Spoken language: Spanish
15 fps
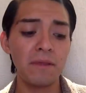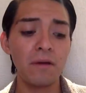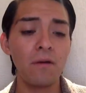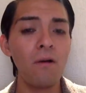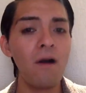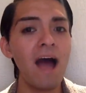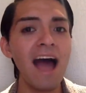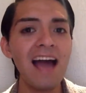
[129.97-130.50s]
Me
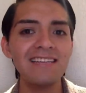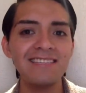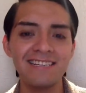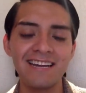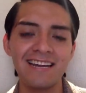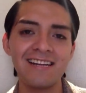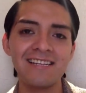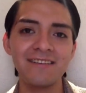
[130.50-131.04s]
dijo, ay,
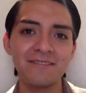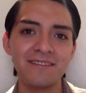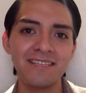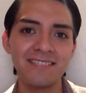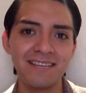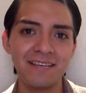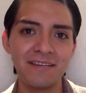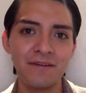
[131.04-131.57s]
si quieres ya te
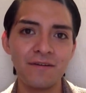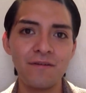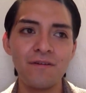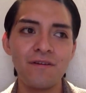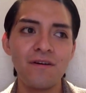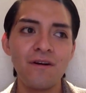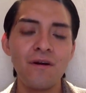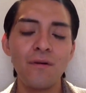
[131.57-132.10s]
enseño